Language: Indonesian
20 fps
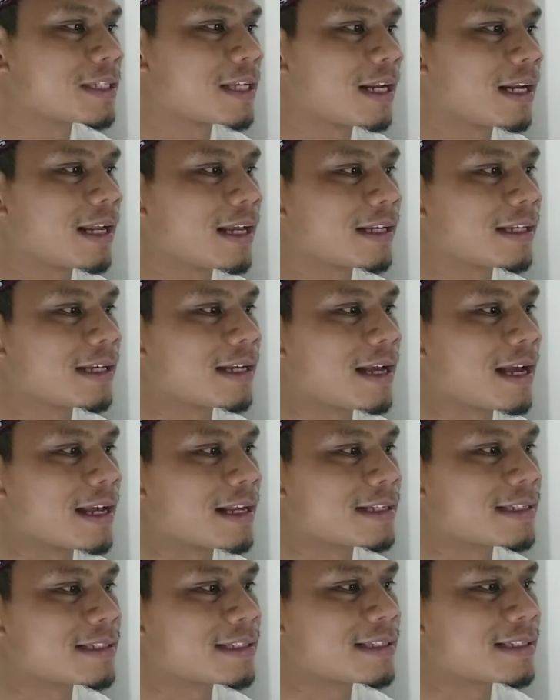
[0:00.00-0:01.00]
baca lagi
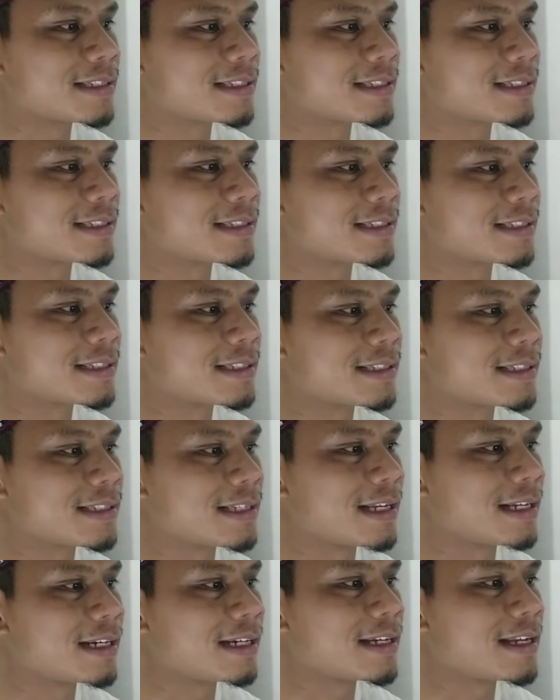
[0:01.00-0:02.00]
guys
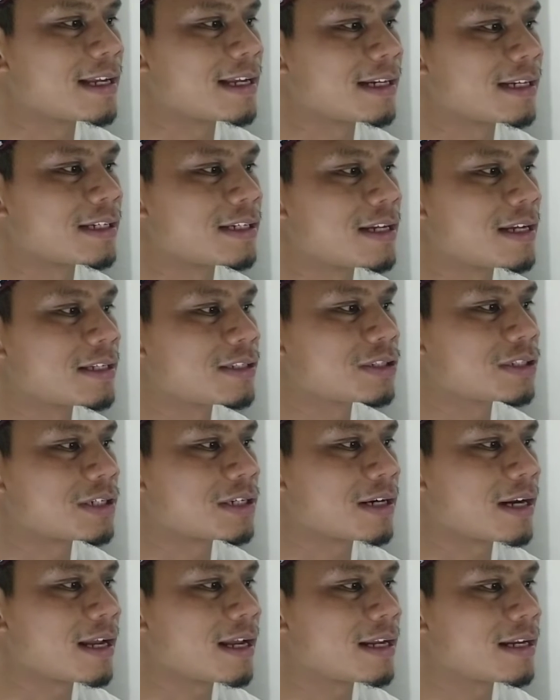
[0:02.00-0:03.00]
ini dari The
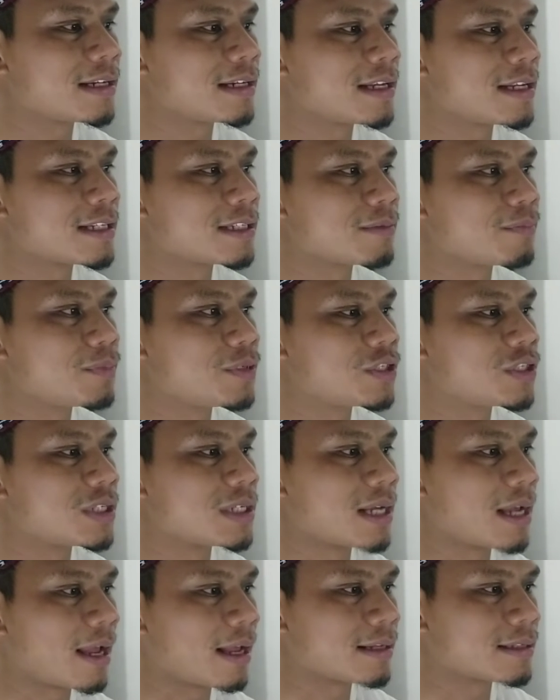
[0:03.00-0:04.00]
Trend is
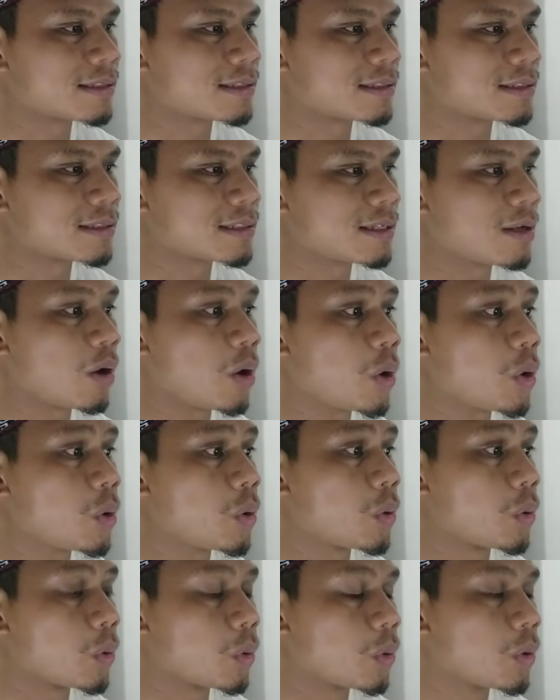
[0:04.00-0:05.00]
BTS
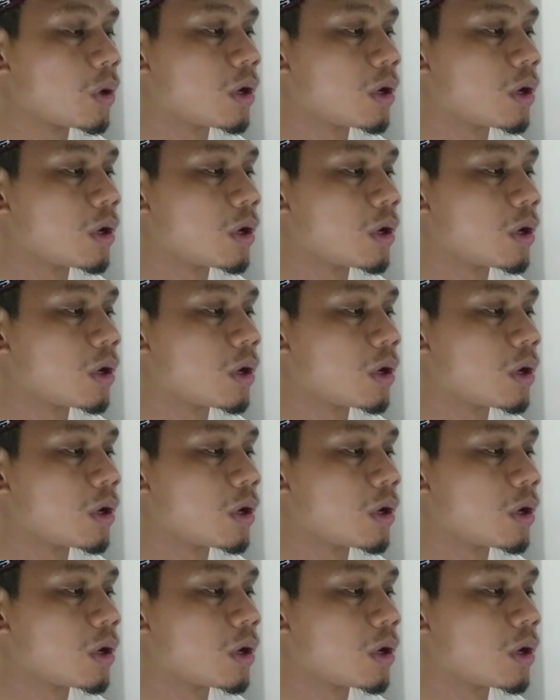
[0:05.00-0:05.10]
oh